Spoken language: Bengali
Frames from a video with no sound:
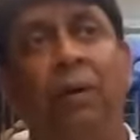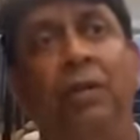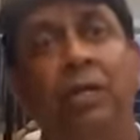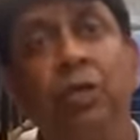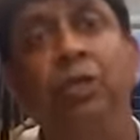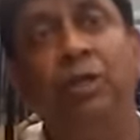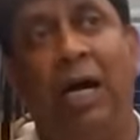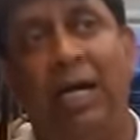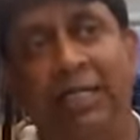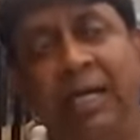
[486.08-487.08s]
কিছু কিছু
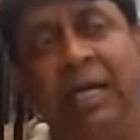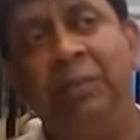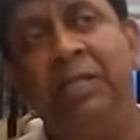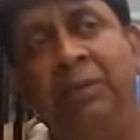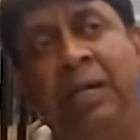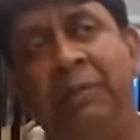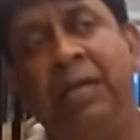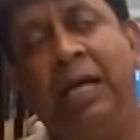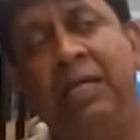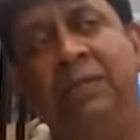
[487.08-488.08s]
জায়গায় যেখানে আমি দেখবেন আমি
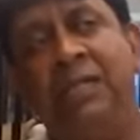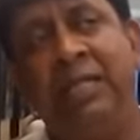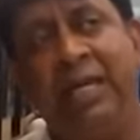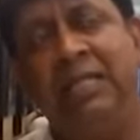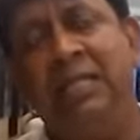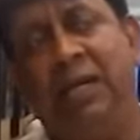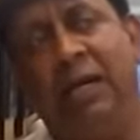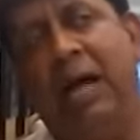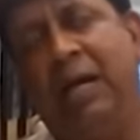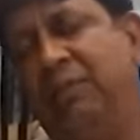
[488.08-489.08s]
আগের ম্যাচটা দেখেছি
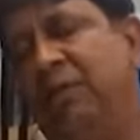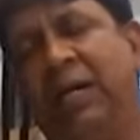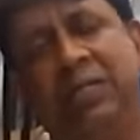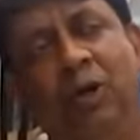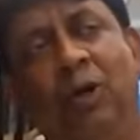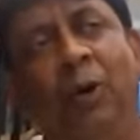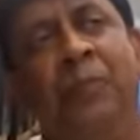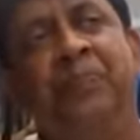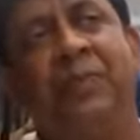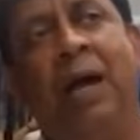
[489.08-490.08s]
আগের যে ম্যাচগুলো
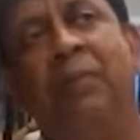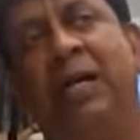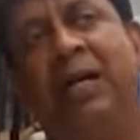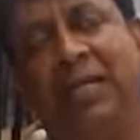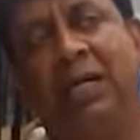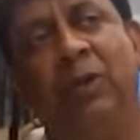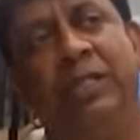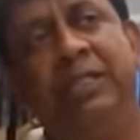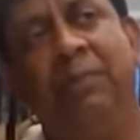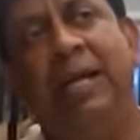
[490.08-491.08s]
আপনার কাতারপুরের
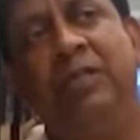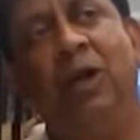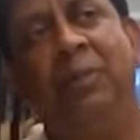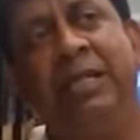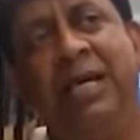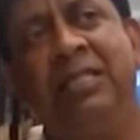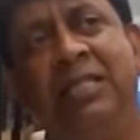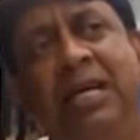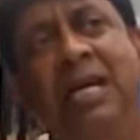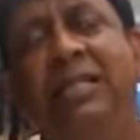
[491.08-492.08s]
যে ম্যাচগুলো আমি দেখেছি
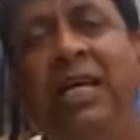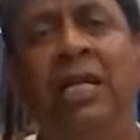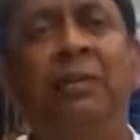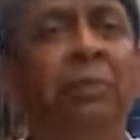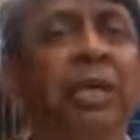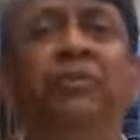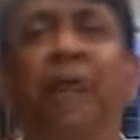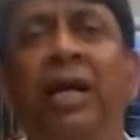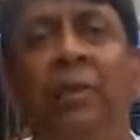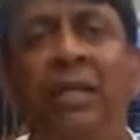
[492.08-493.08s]
যেখানে আমরা
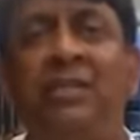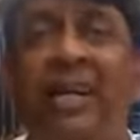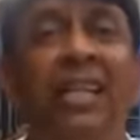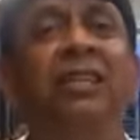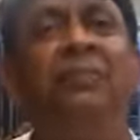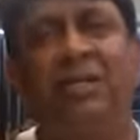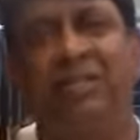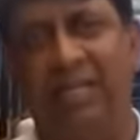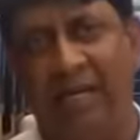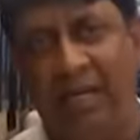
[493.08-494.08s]
মিডফিল্ডে আমরা স্ট্রেনতে
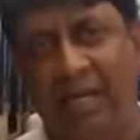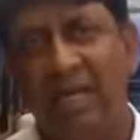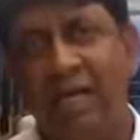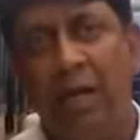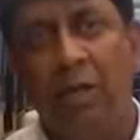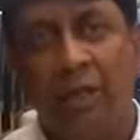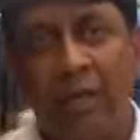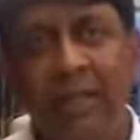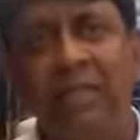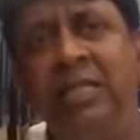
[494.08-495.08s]
পারছি না
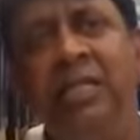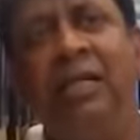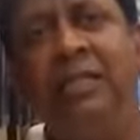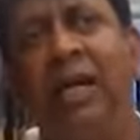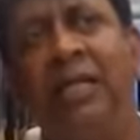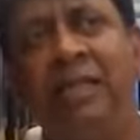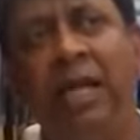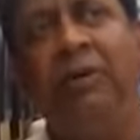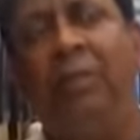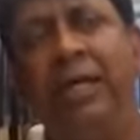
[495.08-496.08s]
সন্দেশ জিঙ্গান ছাড়া
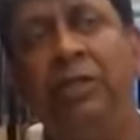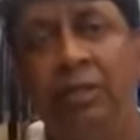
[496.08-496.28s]
সেভাবে কিন্তু